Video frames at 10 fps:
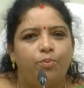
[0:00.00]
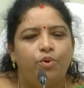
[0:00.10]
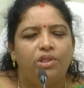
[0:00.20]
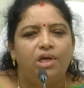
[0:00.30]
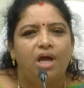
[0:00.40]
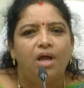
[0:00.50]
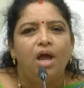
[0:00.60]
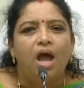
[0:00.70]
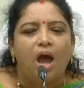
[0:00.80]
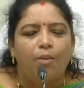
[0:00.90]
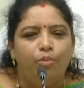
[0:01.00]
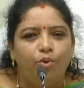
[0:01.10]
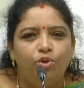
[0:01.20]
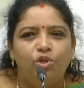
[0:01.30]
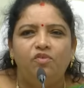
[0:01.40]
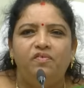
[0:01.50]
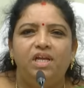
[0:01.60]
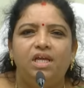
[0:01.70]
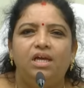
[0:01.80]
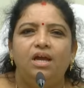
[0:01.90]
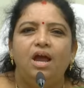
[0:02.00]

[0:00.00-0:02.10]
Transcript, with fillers: పూర్తిగా ఆ బూతులు విని